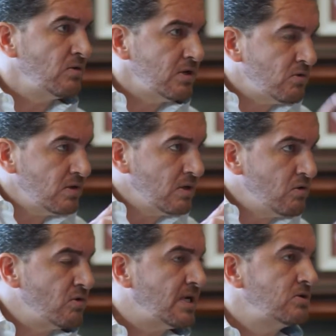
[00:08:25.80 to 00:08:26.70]
Me lo dijo en
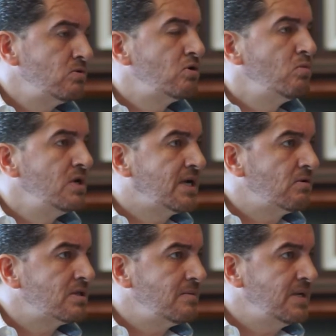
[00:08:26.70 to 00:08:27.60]
una ocasión un
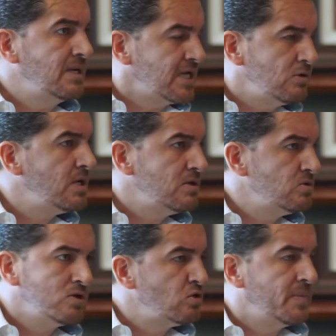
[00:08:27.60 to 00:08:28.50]
comunicador también, aquí no
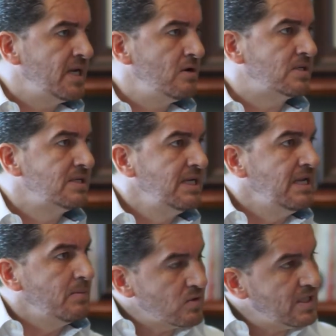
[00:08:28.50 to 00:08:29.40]
no hay superhéroes,
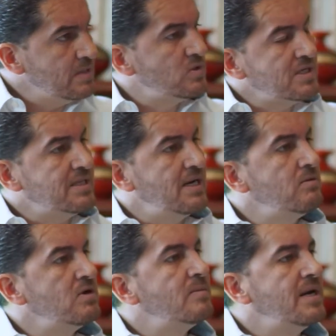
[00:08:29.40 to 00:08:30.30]
pero tenemos que entrarle
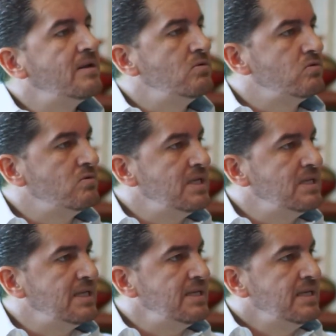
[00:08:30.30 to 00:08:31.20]
de una manera
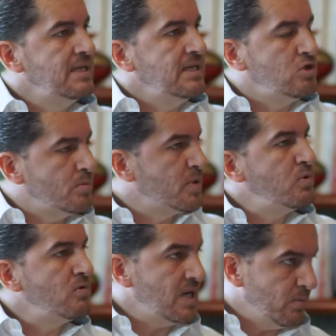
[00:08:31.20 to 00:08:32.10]
contundente yo
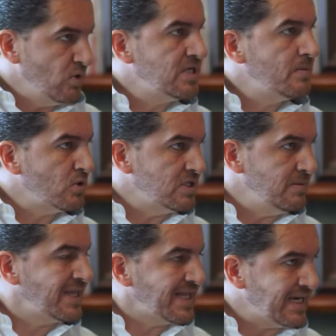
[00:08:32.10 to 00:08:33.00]
propongo a la Policía de
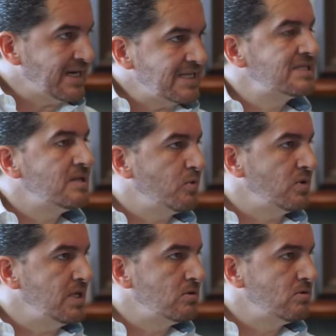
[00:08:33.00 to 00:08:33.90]
Proximidad que regrese este
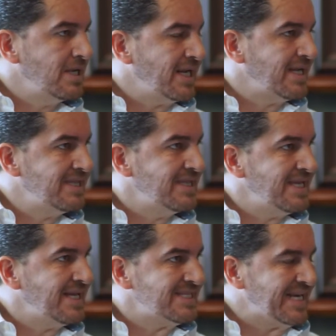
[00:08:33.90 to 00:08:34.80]
proyecto, que la gente
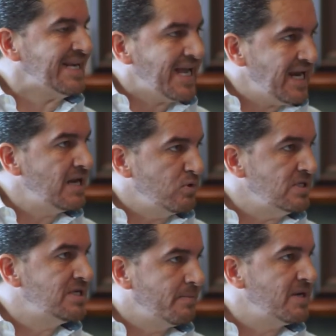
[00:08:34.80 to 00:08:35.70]
tenga cercana a la
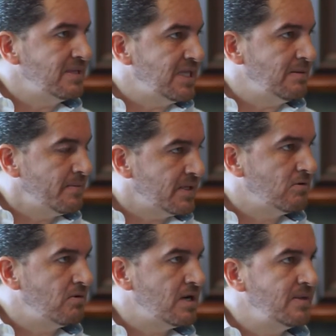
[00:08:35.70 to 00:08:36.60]
Policía Preventiva,
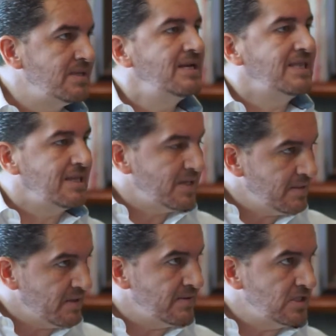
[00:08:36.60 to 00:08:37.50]
particularmente en el tema
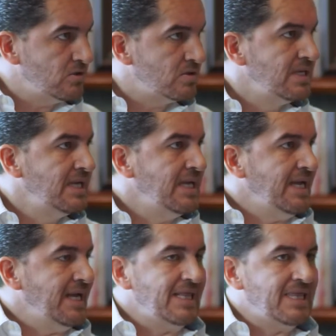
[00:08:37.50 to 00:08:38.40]
de prevención,
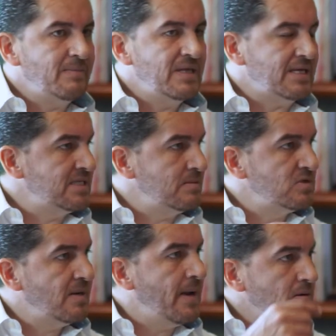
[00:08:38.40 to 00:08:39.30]
en el tema de que
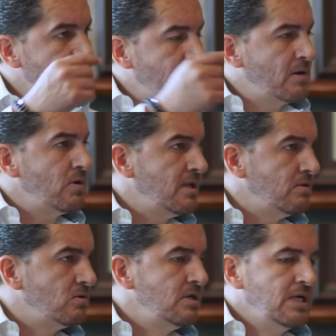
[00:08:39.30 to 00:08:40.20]
estemos
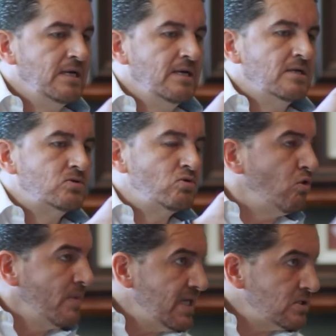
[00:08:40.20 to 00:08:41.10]
salvaguardando su
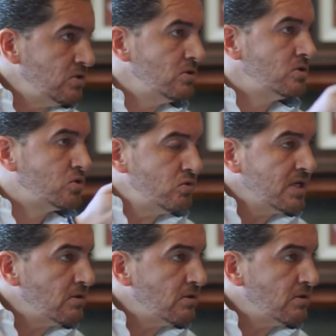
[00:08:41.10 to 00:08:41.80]
comercio, su